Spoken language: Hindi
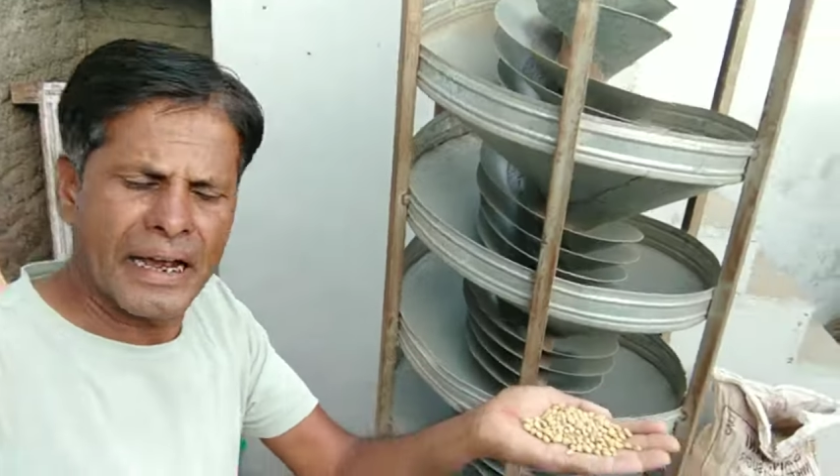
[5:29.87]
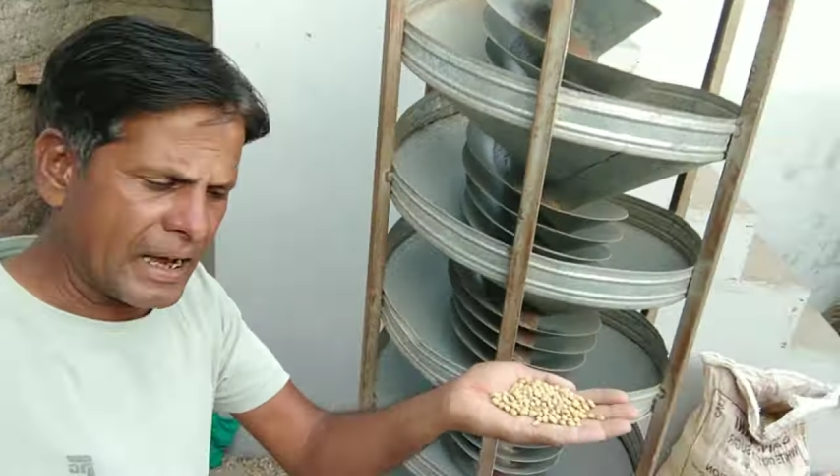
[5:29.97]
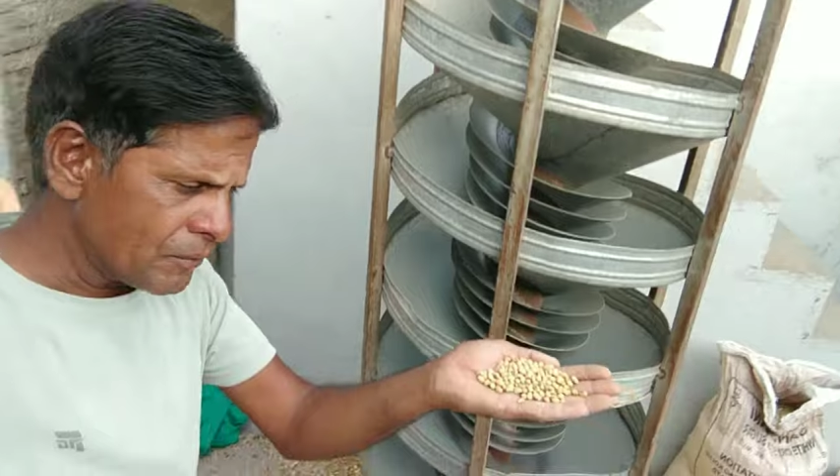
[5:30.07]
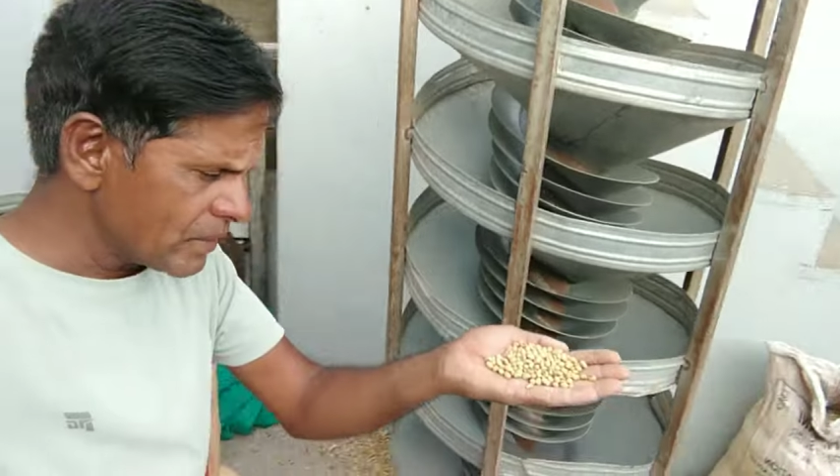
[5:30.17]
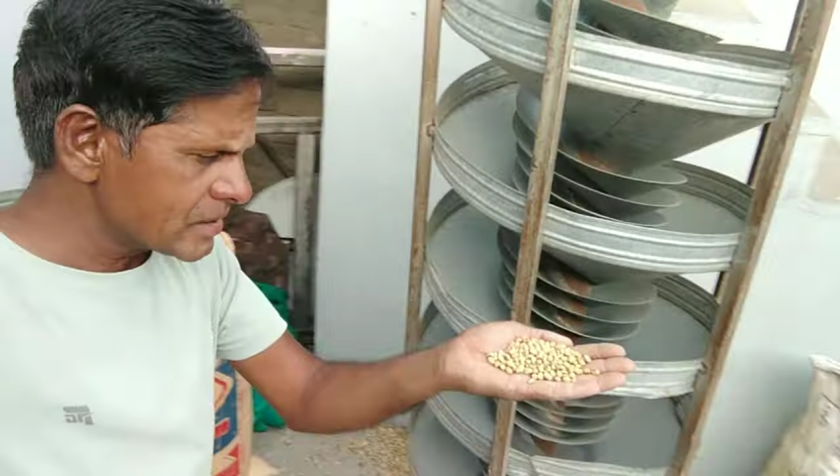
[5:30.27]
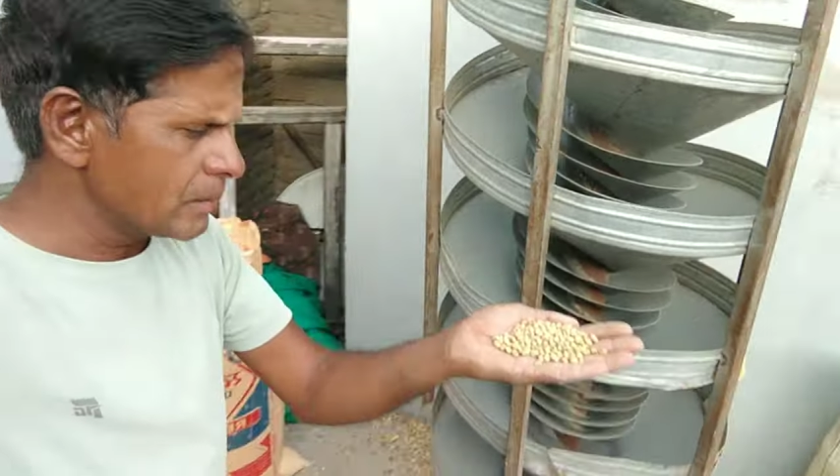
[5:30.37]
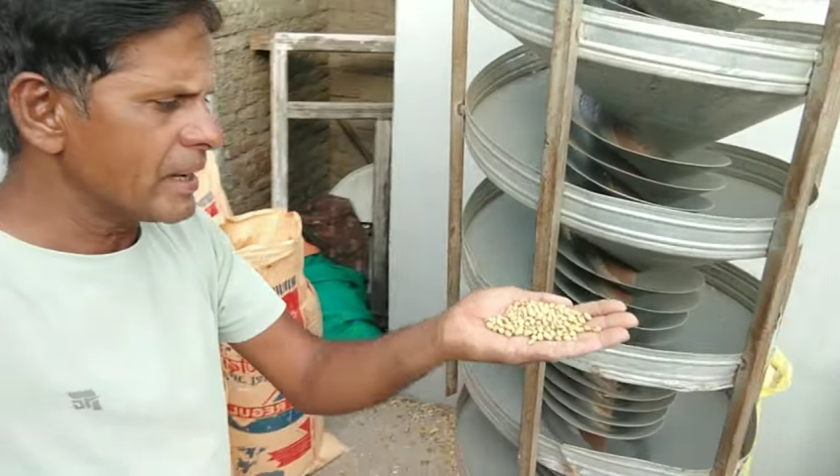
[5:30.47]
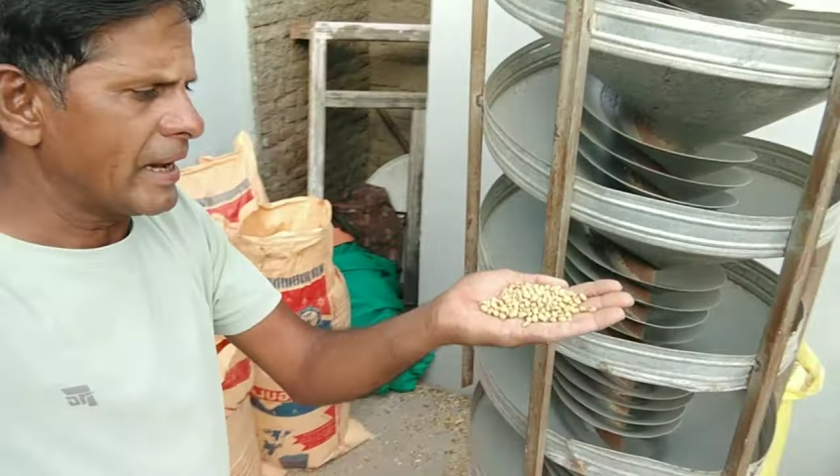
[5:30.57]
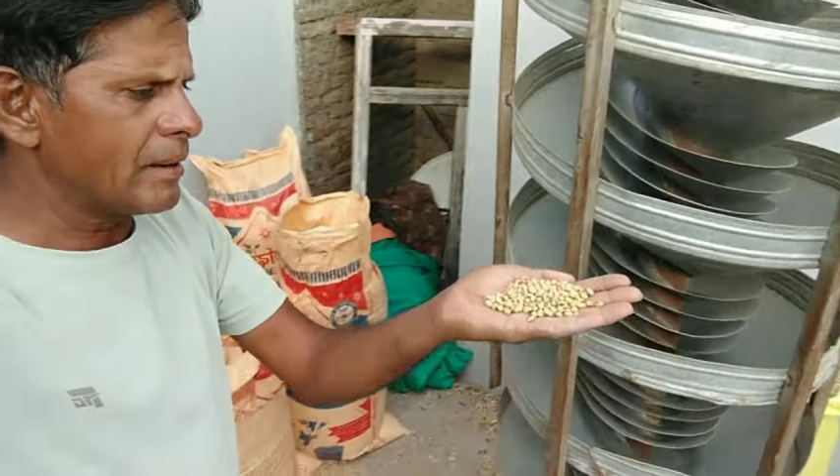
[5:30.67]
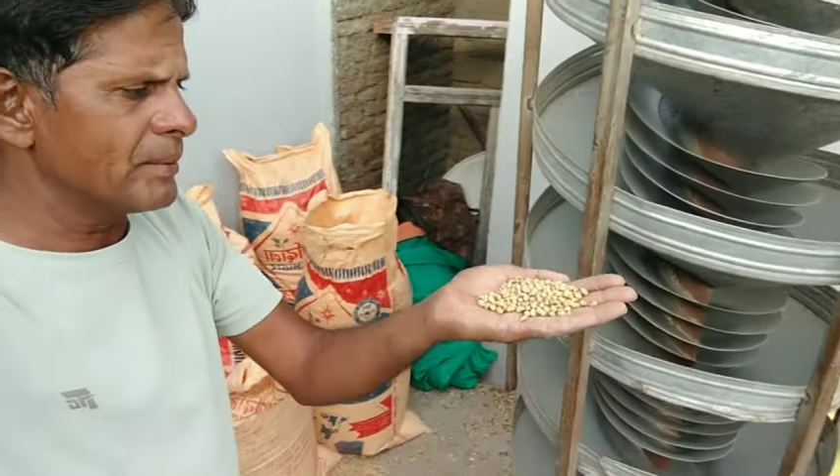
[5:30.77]
आर वी एस एम
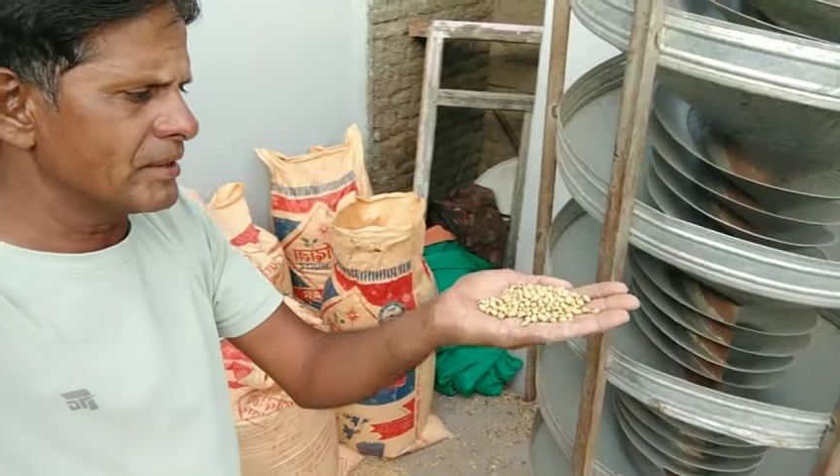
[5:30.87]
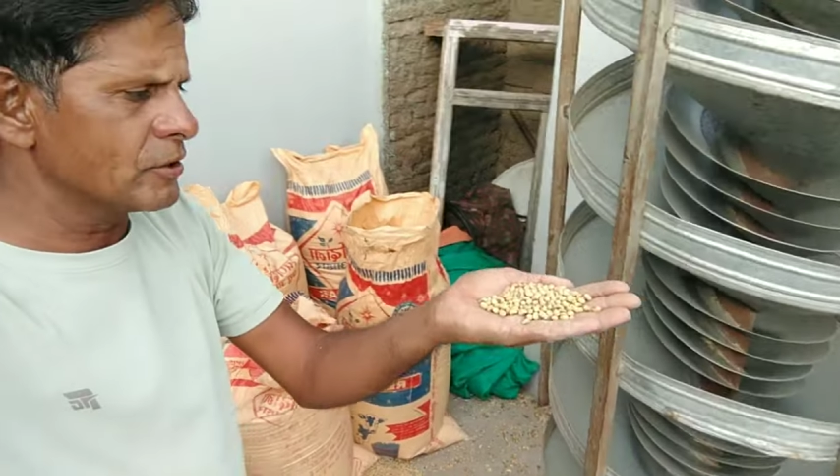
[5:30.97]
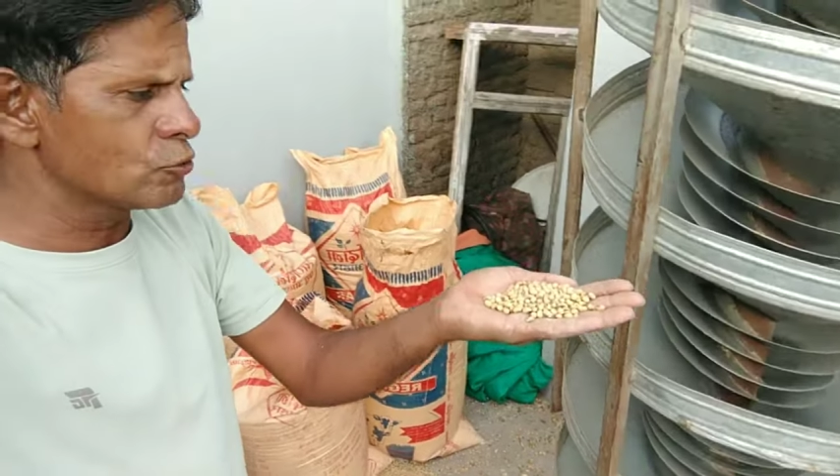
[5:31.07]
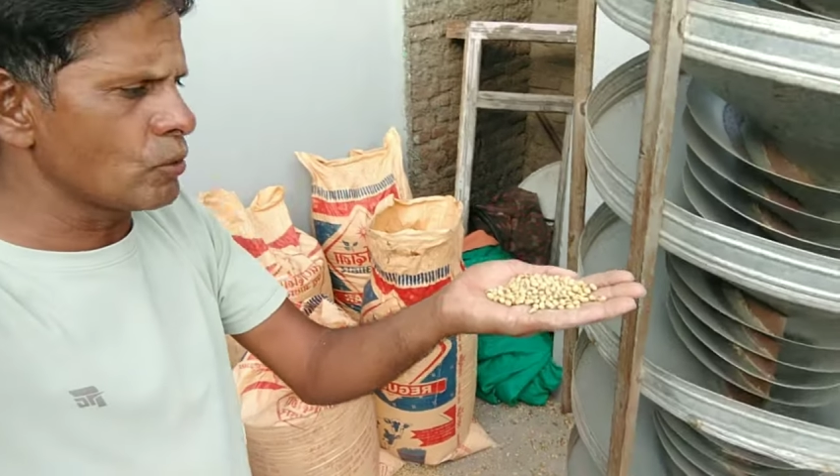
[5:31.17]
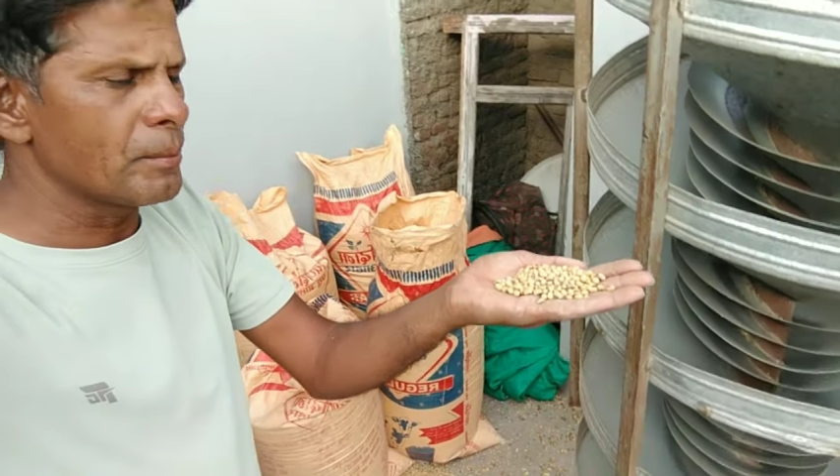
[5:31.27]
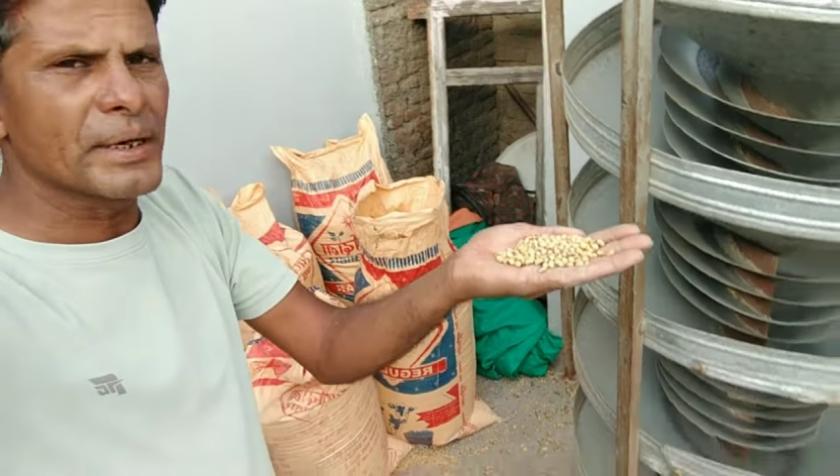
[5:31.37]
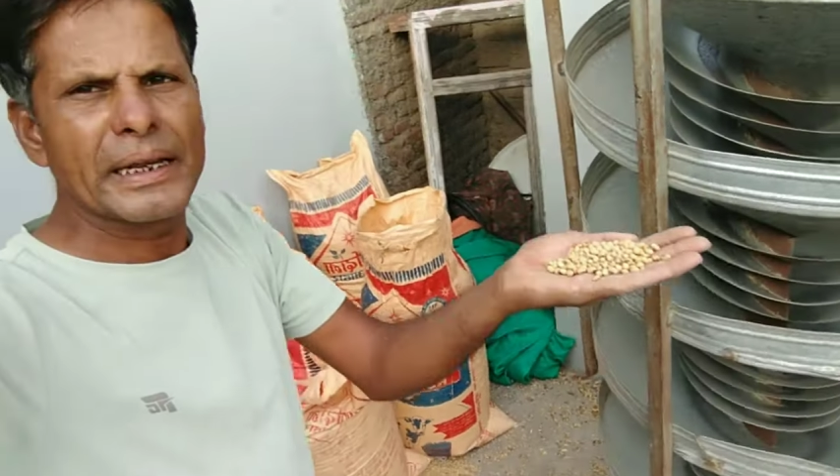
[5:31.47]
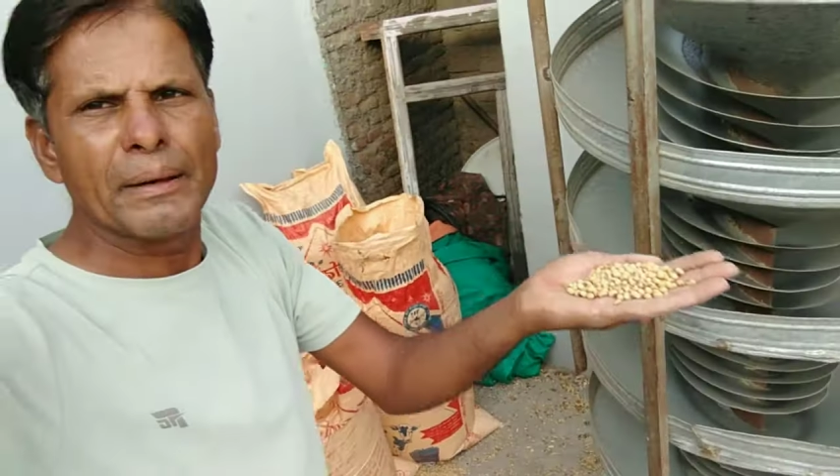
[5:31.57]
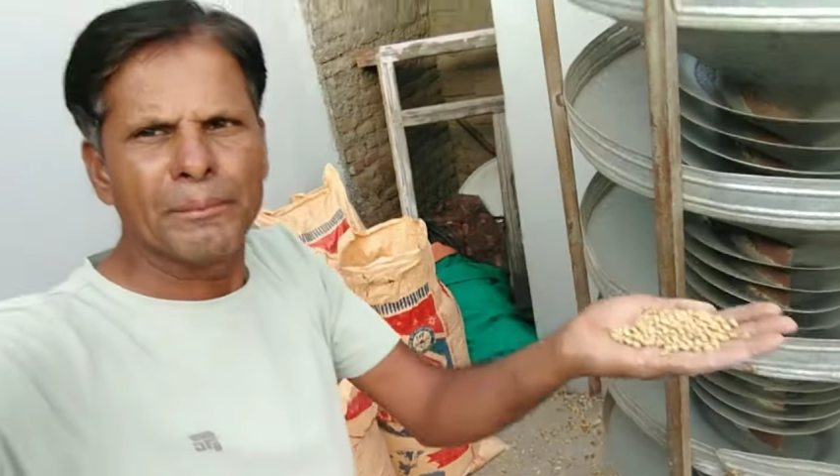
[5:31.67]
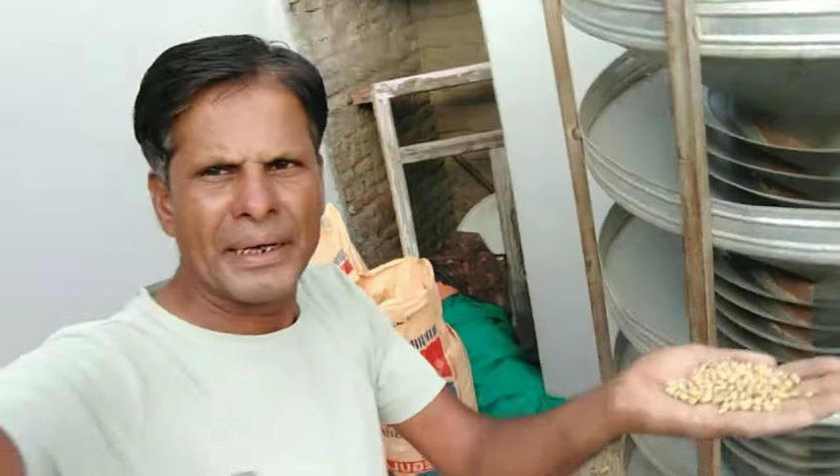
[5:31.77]
ग्यारह पैंतीस सोयाबीन की
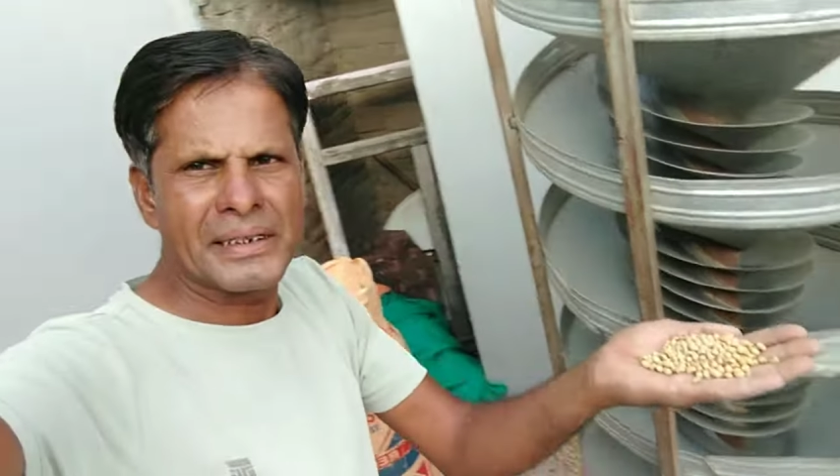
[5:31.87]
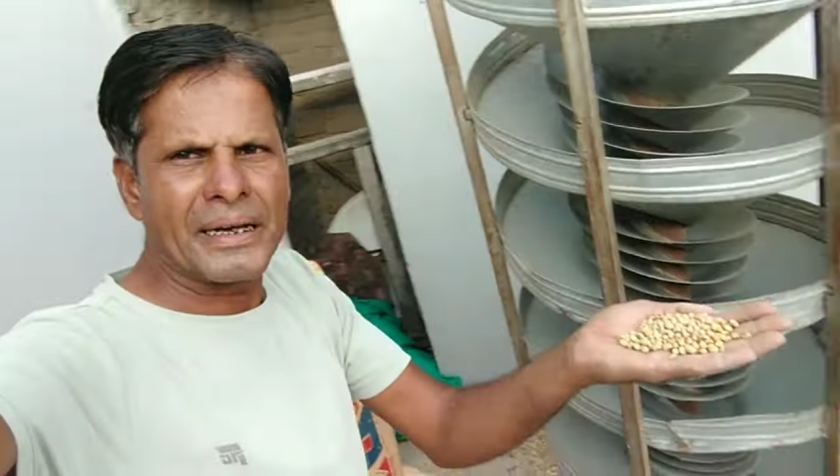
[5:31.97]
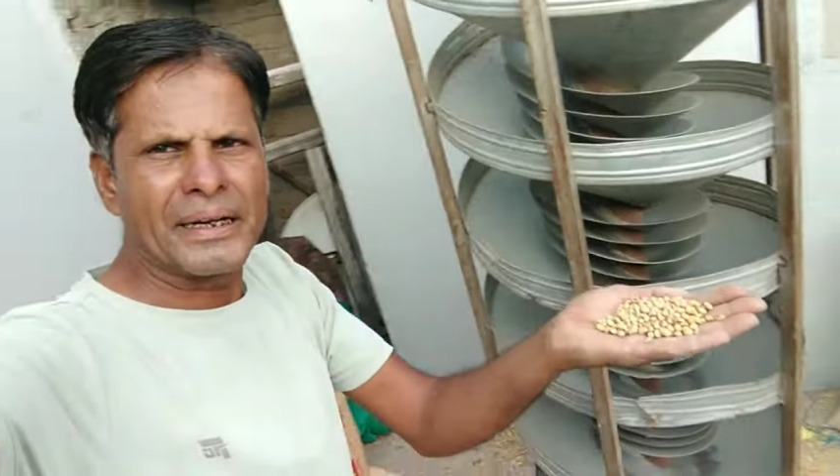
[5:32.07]
हम पहचान